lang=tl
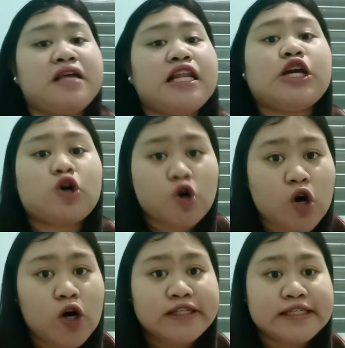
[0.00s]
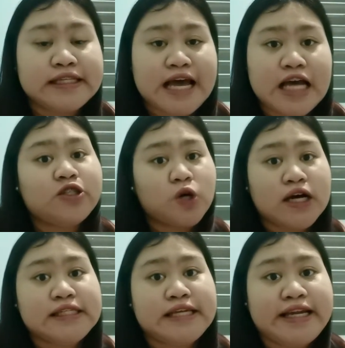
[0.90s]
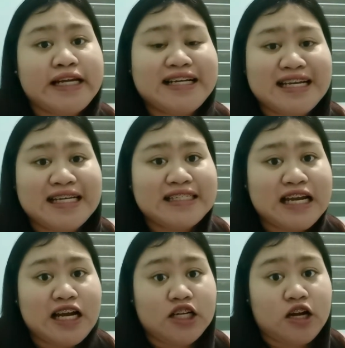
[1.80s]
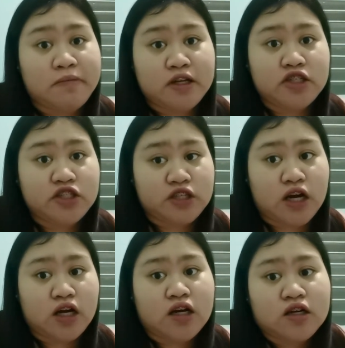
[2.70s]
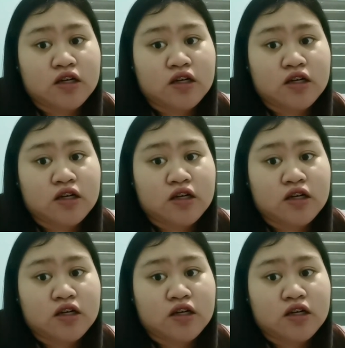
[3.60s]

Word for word: nabili ko sa Daiso kasi nag-iisa lang naman siya.